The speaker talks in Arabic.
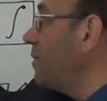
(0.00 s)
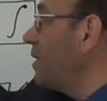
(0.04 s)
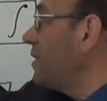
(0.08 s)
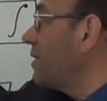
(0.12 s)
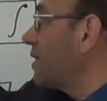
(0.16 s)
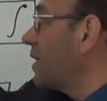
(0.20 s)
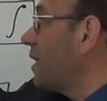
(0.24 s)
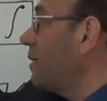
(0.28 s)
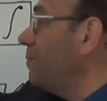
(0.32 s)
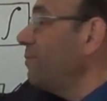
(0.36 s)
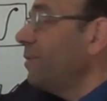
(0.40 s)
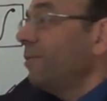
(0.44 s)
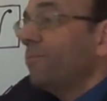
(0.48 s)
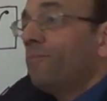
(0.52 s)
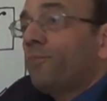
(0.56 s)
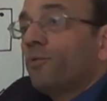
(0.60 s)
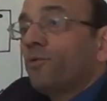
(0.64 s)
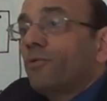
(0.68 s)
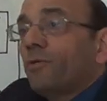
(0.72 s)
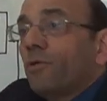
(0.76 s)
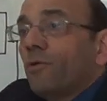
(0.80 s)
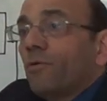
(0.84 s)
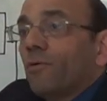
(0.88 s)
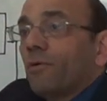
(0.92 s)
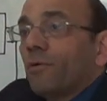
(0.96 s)
هذا كم
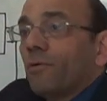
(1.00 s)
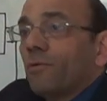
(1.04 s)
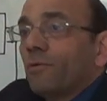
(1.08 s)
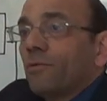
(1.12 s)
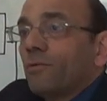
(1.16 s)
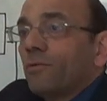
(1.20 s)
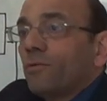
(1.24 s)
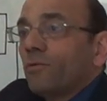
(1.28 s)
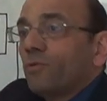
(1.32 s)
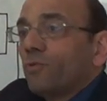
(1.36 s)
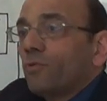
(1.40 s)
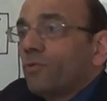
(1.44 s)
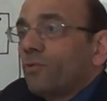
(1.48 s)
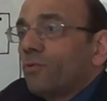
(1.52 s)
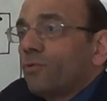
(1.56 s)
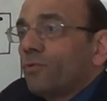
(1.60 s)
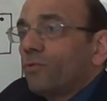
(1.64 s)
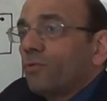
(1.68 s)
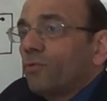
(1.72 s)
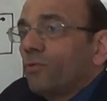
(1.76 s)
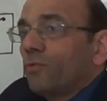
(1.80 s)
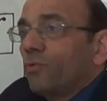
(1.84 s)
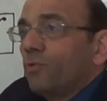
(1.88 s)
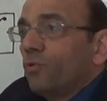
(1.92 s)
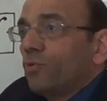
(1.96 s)
انبوت له
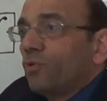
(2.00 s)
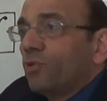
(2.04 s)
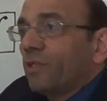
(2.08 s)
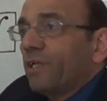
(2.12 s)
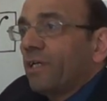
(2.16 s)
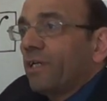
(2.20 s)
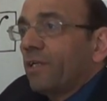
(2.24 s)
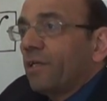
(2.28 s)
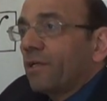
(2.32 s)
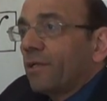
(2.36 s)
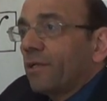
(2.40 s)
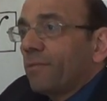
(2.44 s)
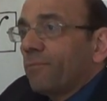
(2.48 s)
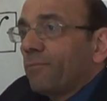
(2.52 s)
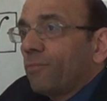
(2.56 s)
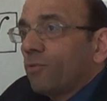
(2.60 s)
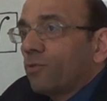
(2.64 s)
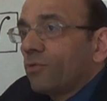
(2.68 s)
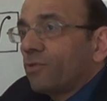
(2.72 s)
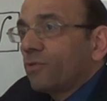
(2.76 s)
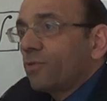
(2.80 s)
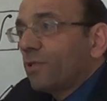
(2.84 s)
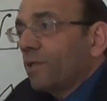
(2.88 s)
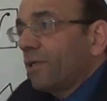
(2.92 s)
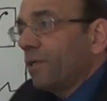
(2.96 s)
تو سكيلر
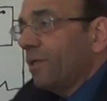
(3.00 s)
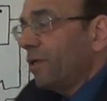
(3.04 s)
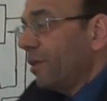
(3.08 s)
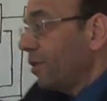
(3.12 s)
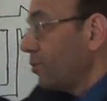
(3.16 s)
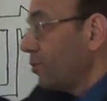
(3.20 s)
انبوتس اه